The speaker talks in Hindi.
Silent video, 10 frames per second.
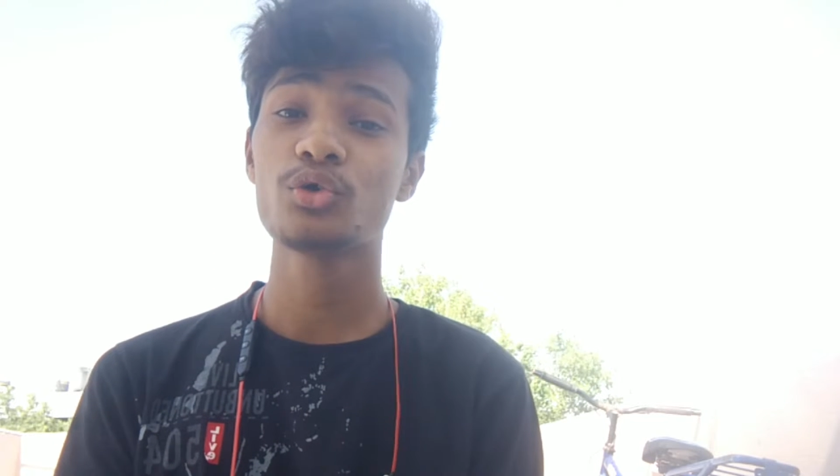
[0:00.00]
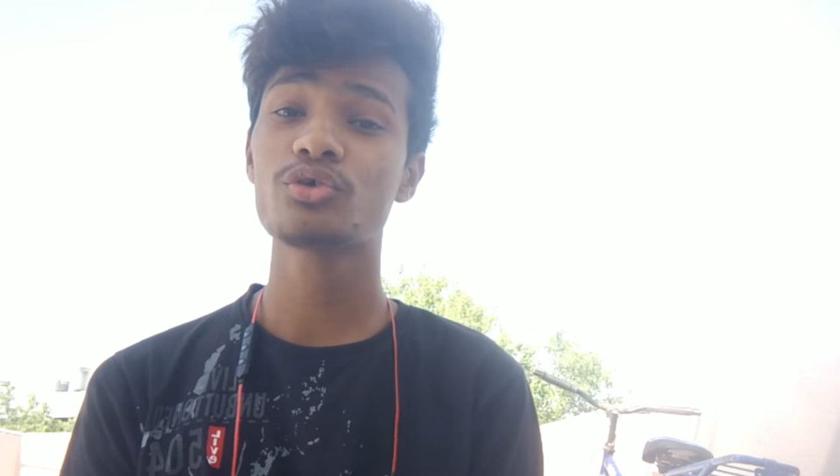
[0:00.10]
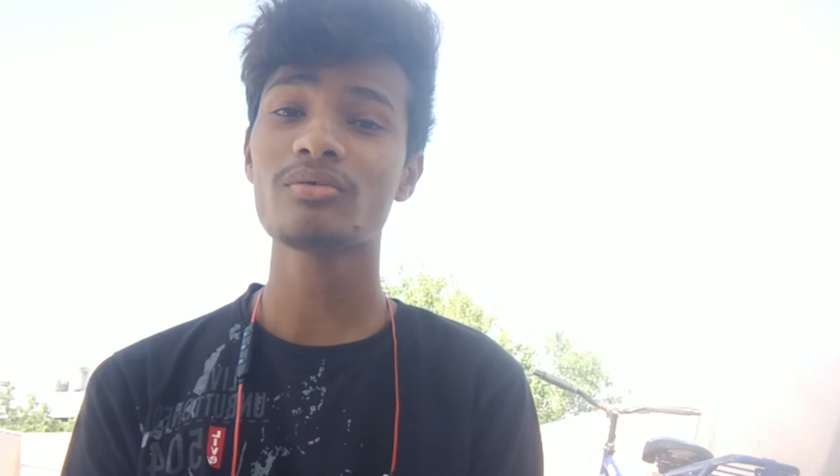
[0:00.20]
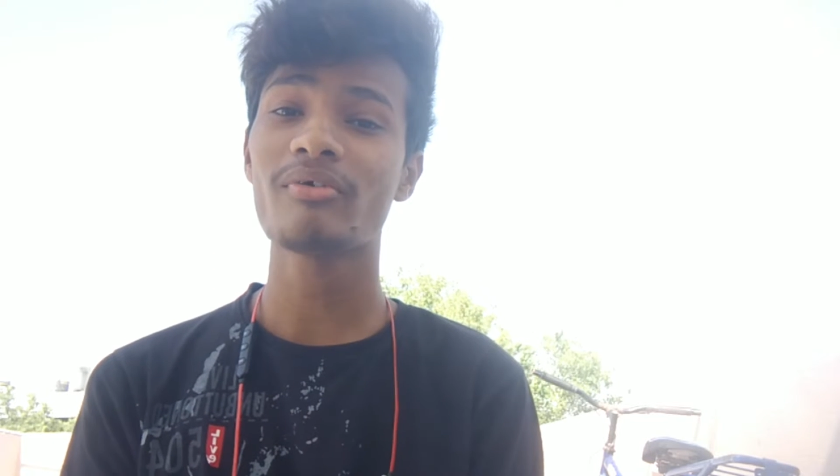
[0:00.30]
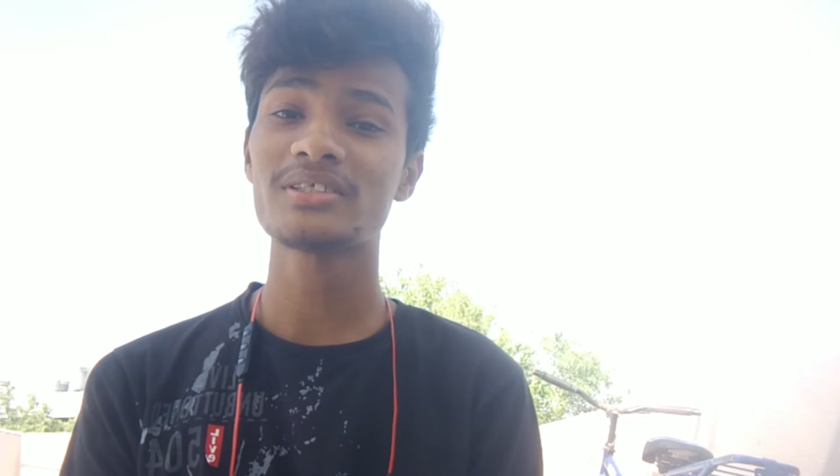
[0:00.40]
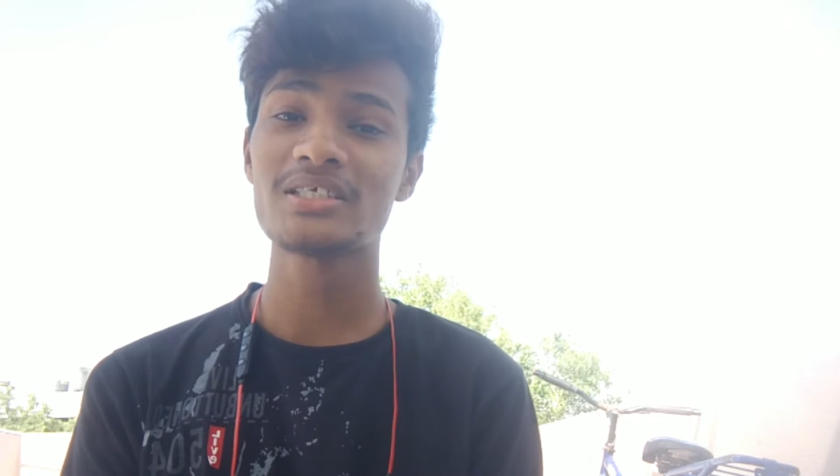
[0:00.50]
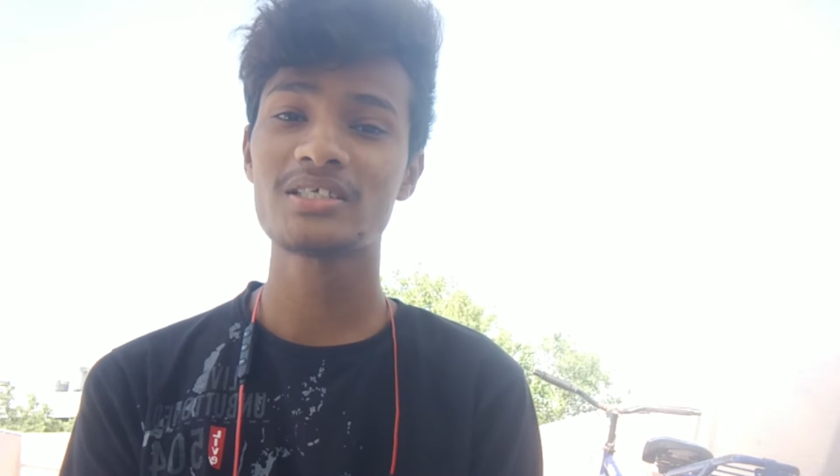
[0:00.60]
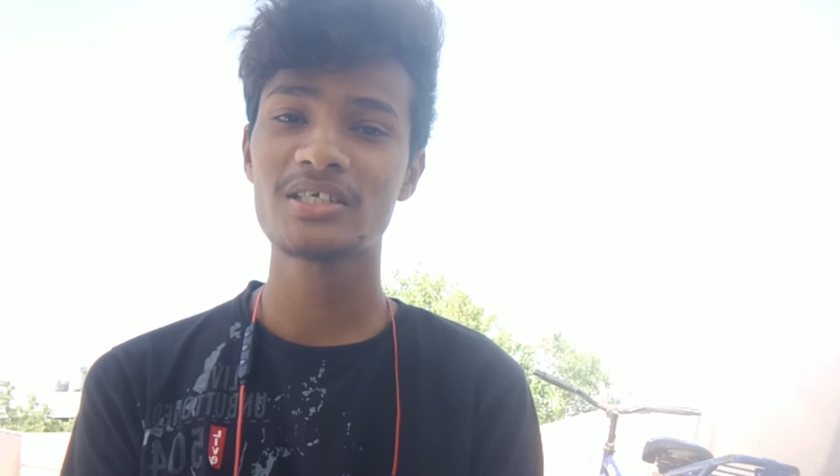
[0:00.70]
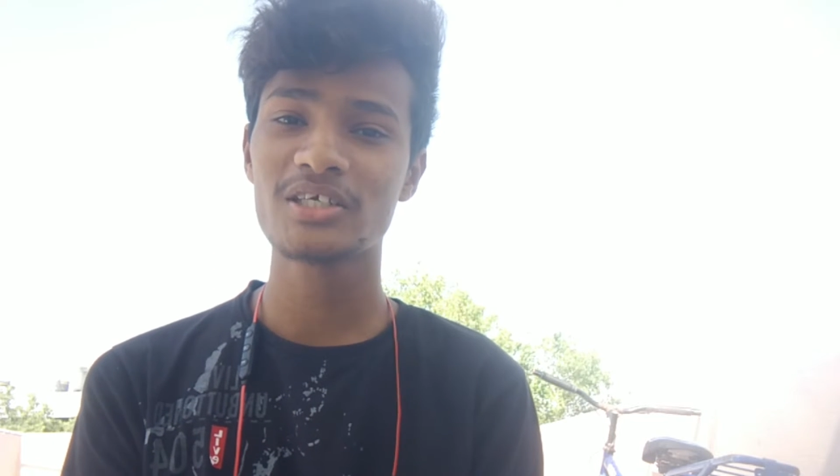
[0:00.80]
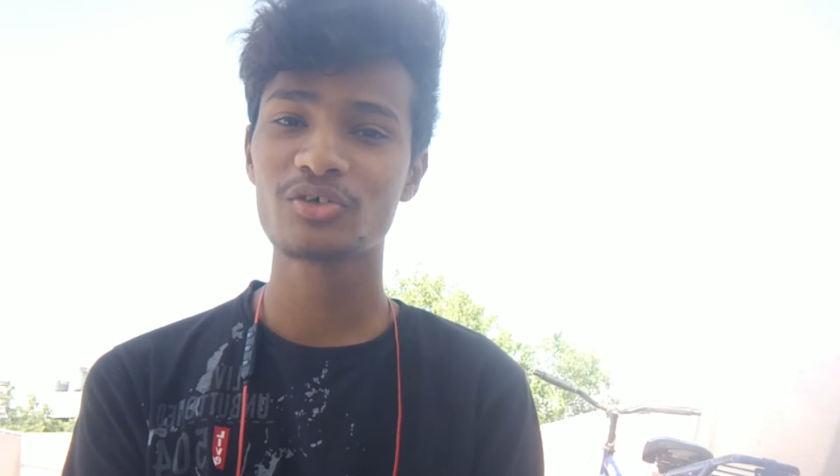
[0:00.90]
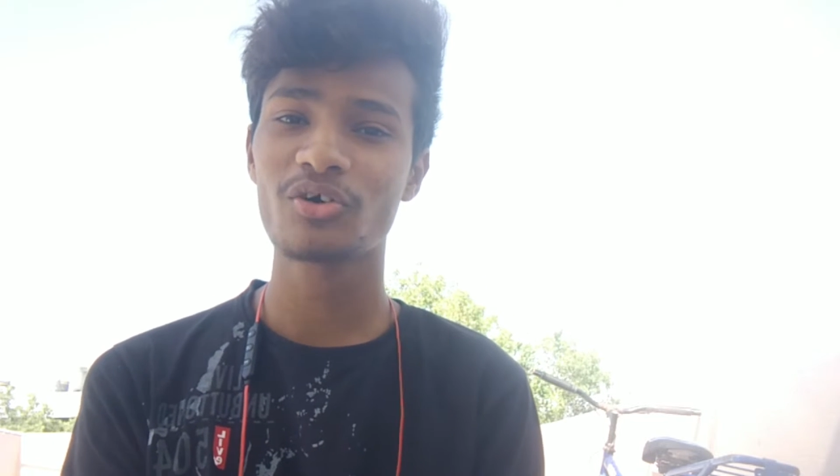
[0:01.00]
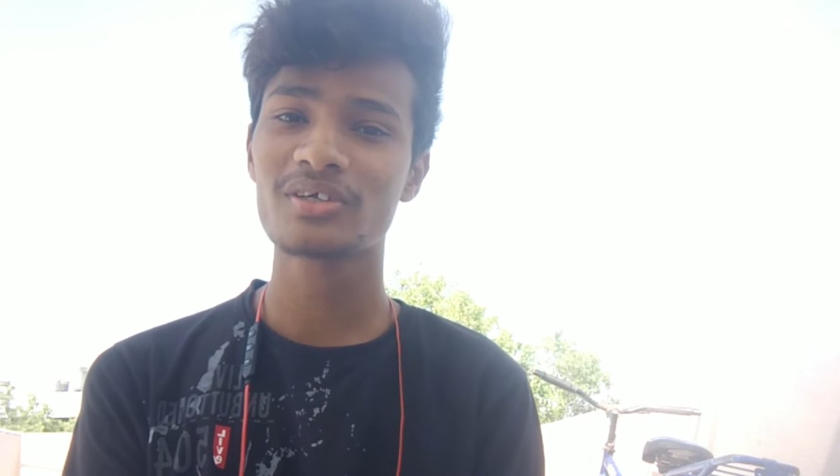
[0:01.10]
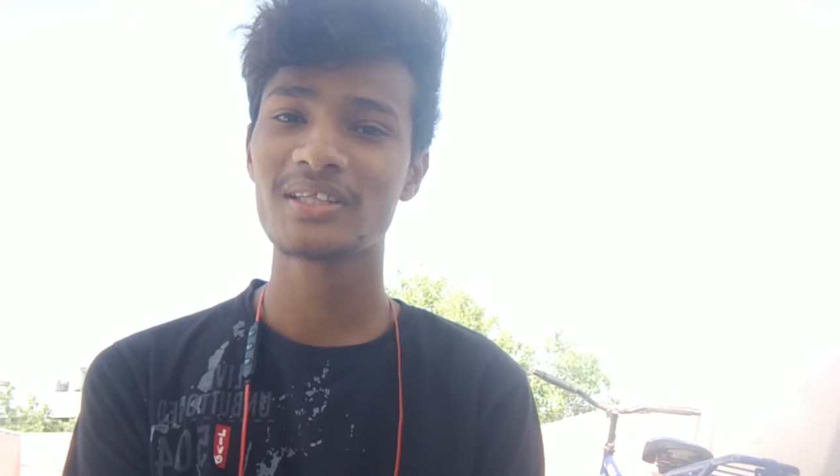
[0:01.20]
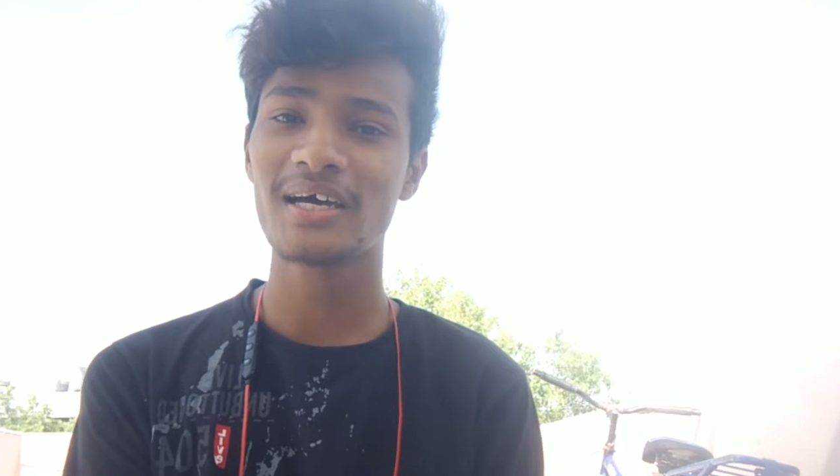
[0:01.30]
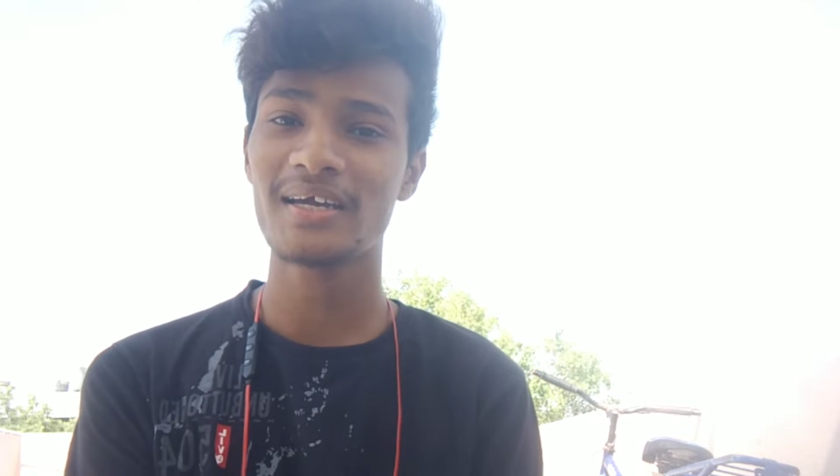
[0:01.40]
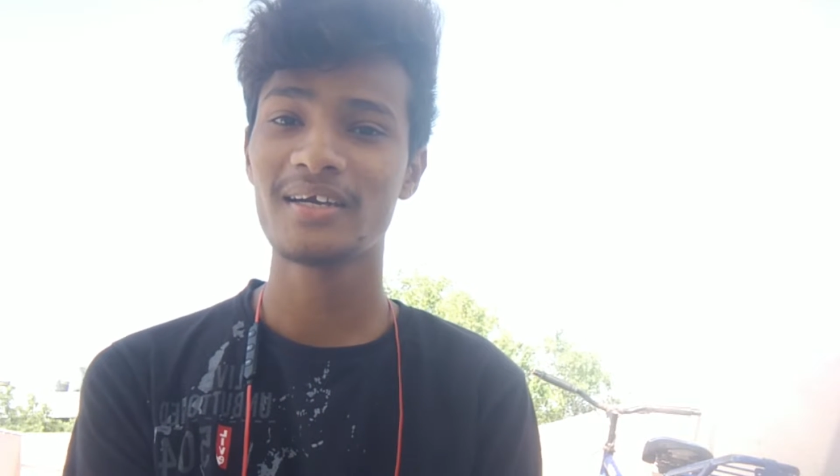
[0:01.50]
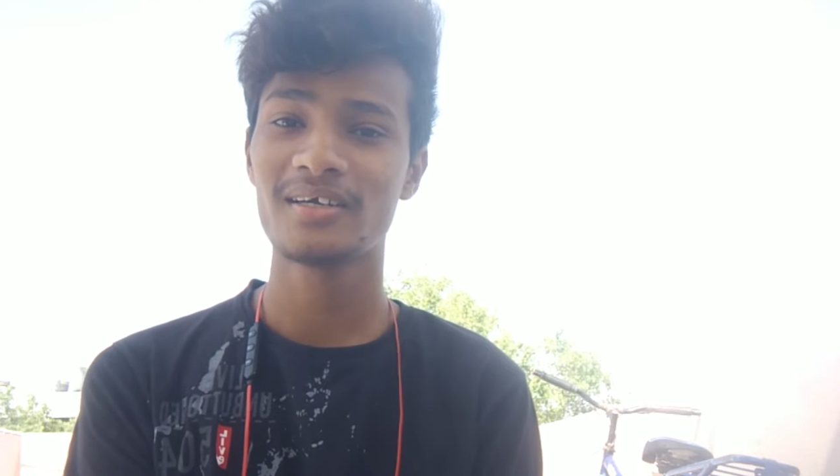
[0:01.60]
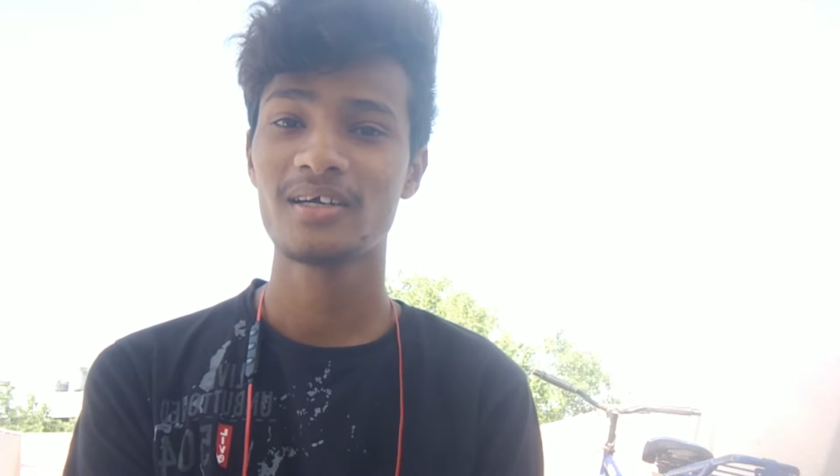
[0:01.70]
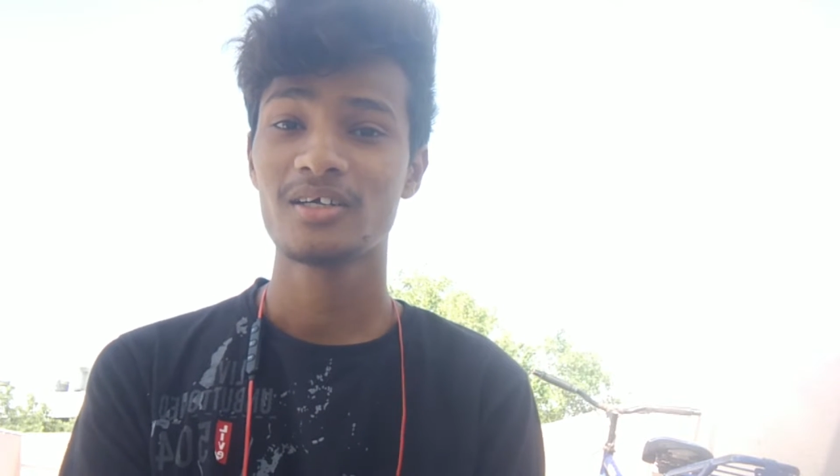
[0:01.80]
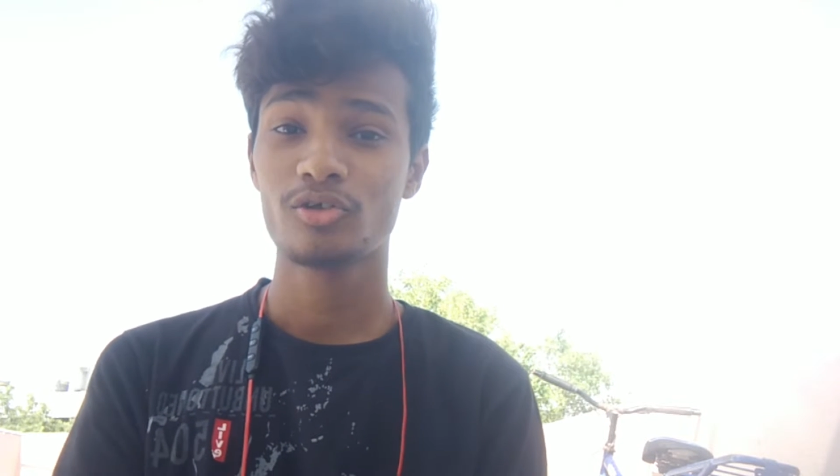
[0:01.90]
यूट्यूब वर्सेज टिकटॉक द
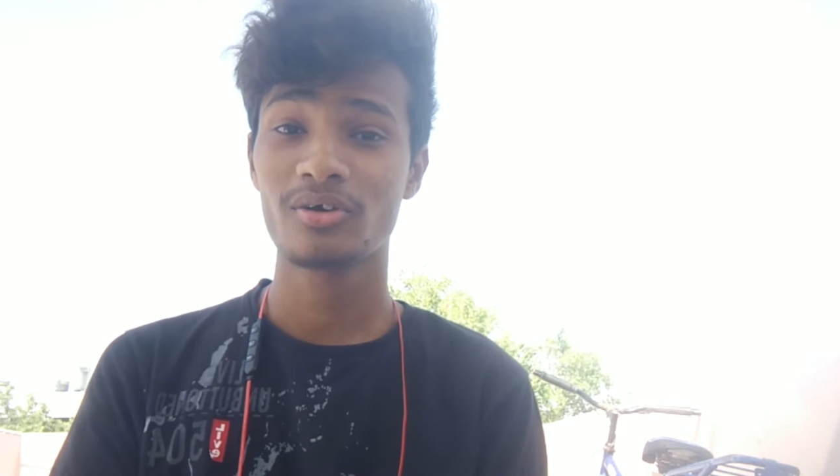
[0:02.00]
एंड